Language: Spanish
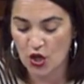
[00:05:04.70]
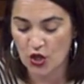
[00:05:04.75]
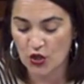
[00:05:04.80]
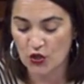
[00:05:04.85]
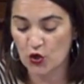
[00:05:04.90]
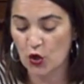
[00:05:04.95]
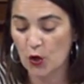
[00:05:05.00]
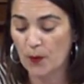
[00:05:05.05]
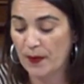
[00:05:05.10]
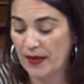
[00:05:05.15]

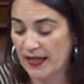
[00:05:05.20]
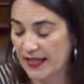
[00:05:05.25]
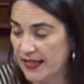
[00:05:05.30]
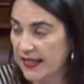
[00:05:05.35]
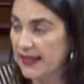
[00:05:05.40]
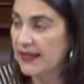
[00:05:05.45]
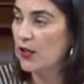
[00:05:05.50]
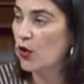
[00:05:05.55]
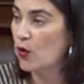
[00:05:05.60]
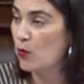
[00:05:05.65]

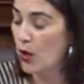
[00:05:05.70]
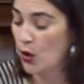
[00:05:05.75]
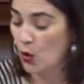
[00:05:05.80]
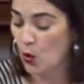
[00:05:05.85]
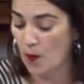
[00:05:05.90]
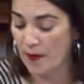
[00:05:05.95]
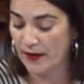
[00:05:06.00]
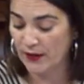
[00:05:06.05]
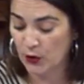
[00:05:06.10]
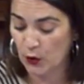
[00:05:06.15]
sorprendente como
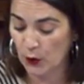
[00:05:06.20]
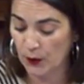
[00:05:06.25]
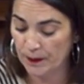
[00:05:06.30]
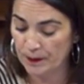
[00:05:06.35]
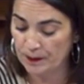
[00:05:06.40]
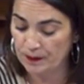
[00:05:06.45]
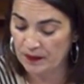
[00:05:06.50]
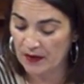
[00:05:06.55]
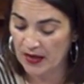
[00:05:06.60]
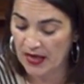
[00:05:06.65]
argumento.
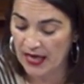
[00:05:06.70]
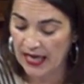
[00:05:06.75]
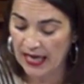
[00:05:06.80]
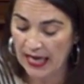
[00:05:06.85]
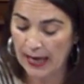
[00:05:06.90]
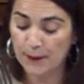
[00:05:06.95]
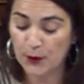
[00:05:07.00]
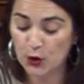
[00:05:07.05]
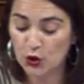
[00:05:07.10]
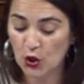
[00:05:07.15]

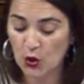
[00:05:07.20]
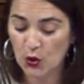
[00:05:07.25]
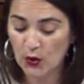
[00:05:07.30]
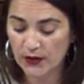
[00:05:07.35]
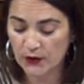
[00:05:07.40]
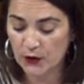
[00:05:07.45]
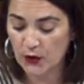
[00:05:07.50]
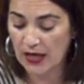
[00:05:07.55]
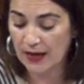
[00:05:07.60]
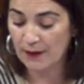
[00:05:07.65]
Es por todo
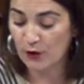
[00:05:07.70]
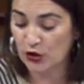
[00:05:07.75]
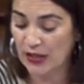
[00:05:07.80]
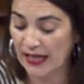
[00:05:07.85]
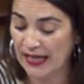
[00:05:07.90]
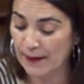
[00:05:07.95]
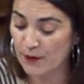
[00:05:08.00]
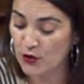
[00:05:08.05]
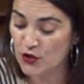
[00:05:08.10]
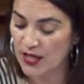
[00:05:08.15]
esto que
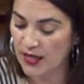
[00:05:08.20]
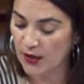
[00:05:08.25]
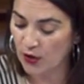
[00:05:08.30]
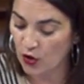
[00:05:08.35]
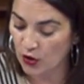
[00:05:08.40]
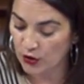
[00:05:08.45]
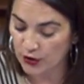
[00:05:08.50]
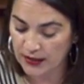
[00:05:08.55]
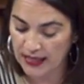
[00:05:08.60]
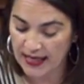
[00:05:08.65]
votaremos en
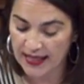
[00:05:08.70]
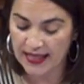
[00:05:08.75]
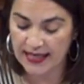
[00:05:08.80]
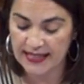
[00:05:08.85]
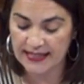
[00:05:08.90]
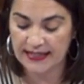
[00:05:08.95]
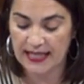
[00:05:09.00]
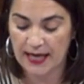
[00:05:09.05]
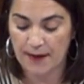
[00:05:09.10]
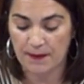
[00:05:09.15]
contra de
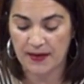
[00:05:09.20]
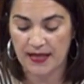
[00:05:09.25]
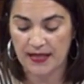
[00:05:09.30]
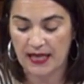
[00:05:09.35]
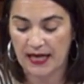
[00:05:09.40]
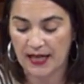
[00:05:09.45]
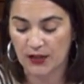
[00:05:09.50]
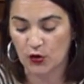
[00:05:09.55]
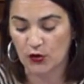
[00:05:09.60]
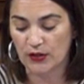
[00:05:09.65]
esta enmienda
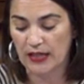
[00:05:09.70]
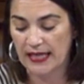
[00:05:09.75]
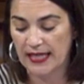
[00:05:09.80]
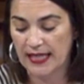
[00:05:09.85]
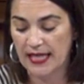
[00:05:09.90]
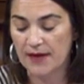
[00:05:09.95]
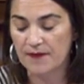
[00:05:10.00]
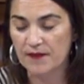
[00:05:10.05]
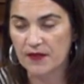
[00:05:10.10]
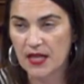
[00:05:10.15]
a la
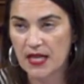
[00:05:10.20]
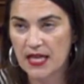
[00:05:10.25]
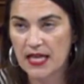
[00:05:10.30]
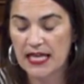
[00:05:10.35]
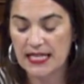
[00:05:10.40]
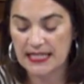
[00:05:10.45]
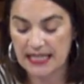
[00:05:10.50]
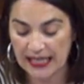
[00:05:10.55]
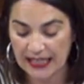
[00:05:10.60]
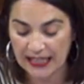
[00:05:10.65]
totalidad
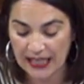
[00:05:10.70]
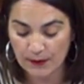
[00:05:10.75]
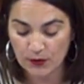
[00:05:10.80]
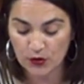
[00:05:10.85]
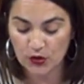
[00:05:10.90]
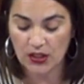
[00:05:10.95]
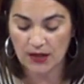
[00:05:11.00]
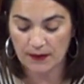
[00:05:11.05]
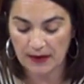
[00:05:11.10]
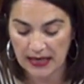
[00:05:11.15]
y
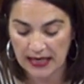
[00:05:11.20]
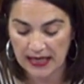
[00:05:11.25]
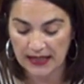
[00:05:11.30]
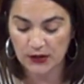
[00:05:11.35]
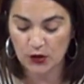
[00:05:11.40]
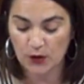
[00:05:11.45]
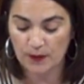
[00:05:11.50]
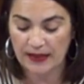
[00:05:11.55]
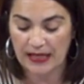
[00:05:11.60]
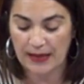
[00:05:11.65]
seguiremos
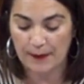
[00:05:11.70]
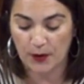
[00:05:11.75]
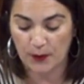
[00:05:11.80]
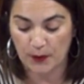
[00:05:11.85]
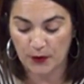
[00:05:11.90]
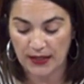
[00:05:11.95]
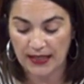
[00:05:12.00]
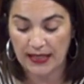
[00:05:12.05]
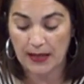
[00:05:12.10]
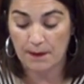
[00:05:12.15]
trabajando para
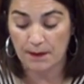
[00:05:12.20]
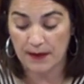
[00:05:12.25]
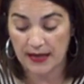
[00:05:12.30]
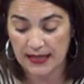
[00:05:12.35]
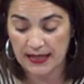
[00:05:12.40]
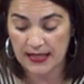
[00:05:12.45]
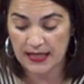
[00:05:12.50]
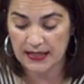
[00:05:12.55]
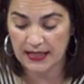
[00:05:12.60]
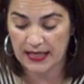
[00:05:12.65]
proponer
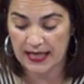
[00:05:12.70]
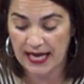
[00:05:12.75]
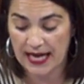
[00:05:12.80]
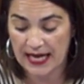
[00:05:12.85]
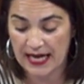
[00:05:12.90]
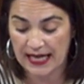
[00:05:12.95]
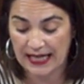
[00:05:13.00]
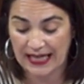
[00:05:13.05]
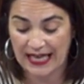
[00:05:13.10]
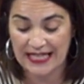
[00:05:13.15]
enmiendas que
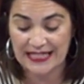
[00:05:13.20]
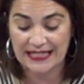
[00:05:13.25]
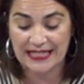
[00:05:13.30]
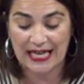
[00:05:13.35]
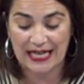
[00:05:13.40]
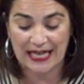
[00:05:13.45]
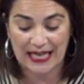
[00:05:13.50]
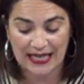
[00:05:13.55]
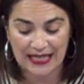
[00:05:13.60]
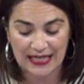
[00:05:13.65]
hagan que esta
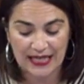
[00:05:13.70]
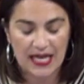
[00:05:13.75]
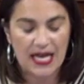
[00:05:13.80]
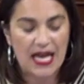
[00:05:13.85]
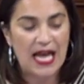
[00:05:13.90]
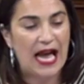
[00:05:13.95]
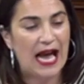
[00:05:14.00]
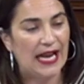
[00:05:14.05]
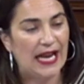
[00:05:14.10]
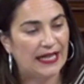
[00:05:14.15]
ley
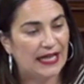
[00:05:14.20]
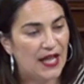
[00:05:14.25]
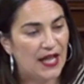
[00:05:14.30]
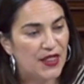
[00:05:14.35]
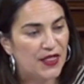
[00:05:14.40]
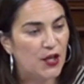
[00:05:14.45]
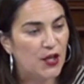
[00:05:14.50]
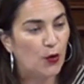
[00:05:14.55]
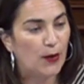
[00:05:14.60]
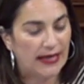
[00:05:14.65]

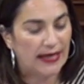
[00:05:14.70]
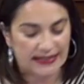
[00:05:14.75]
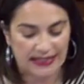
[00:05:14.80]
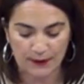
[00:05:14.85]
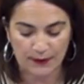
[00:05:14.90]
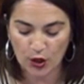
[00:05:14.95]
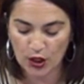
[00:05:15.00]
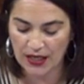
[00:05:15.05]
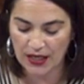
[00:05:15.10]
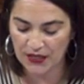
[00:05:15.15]
alcance
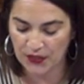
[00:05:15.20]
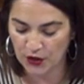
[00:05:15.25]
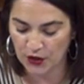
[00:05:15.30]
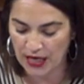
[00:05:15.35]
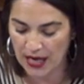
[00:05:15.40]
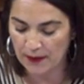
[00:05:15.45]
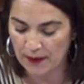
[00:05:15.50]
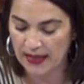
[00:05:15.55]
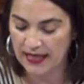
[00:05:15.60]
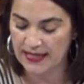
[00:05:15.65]
objetivos
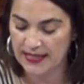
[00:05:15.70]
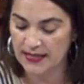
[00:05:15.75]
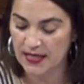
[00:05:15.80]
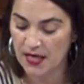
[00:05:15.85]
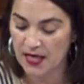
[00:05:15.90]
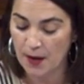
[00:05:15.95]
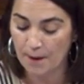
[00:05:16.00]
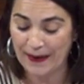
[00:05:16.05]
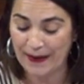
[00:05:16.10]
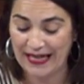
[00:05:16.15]
razonables,
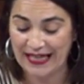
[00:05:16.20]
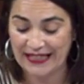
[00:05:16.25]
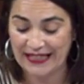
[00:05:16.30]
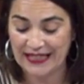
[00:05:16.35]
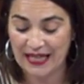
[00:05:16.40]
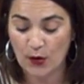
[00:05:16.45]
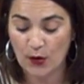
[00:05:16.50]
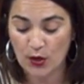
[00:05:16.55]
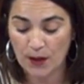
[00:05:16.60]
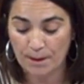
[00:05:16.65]
para que
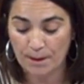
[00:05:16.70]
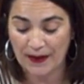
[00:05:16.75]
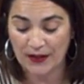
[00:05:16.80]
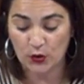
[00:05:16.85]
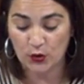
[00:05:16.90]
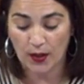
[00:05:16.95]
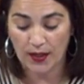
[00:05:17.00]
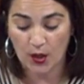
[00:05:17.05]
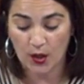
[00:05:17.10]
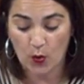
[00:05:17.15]
tenga un
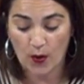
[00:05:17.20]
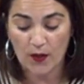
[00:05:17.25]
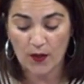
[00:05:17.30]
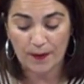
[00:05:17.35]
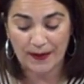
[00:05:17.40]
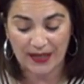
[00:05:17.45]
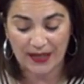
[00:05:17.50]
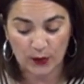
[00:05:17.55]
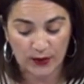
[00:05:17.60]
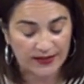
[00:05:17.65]
impacto adecuado
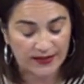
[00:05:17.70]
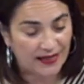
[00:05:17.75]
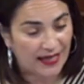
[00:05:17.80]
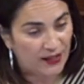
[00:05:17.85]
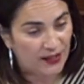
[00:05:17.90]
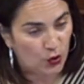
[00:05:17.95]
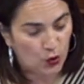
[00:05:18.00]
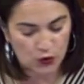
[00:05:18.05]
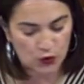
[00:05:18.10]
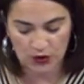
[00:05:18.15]
para nuestra
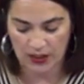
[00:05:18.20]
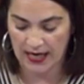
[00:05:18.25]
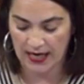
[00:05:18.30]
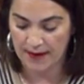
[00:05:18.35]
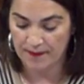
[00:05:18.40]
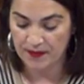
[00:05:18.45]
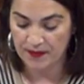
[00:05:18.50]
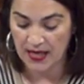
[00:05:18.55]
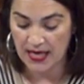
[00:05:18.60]
industria